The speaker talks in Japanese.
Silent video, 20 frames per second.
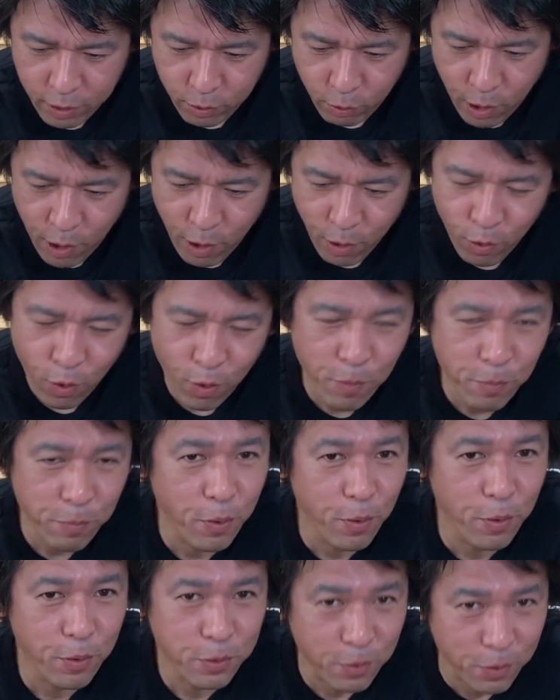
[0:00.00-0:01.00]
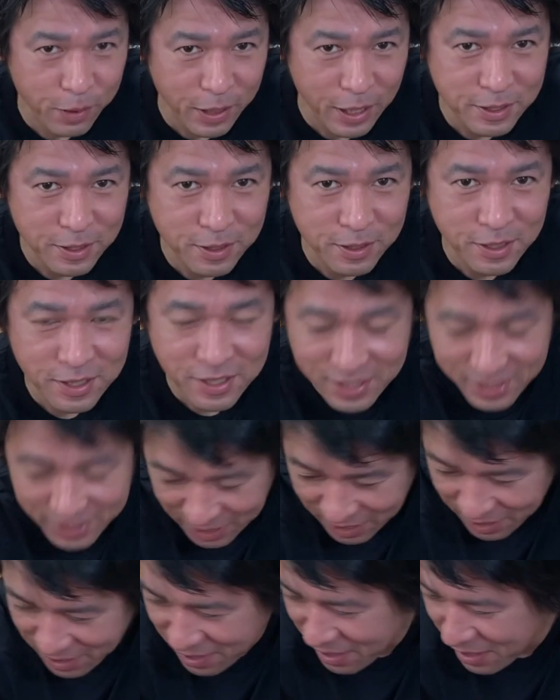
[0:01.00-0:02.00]
ドラゴンボール」を血縁敷い
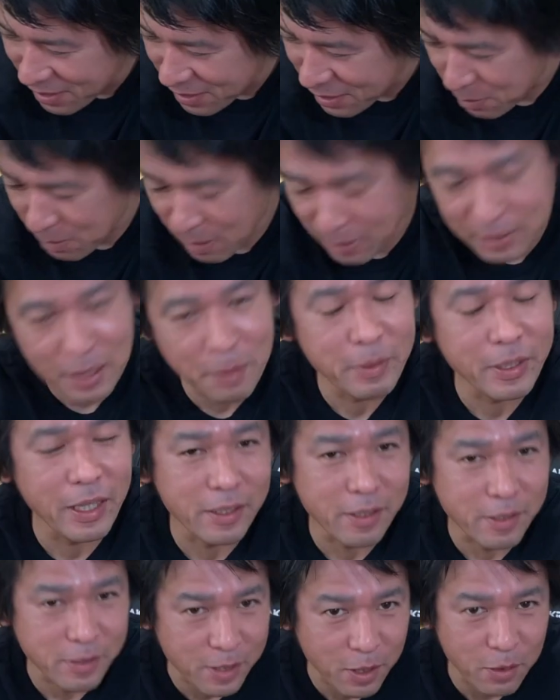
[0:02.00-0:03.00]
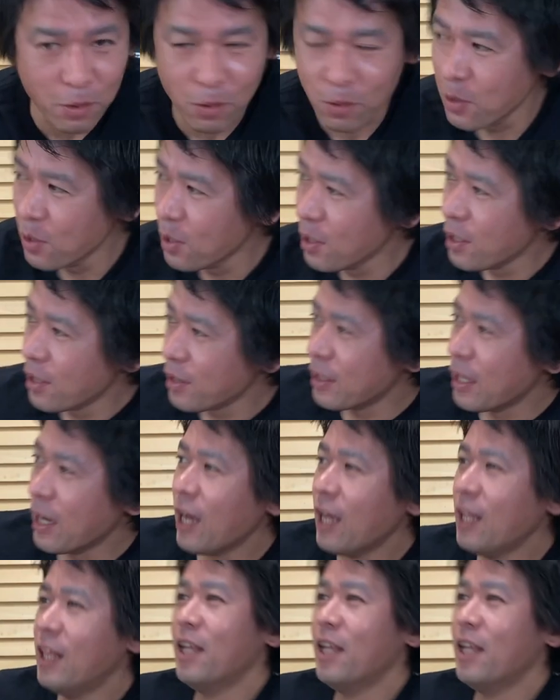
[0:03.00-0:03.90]
て座ってみたんですけどなんか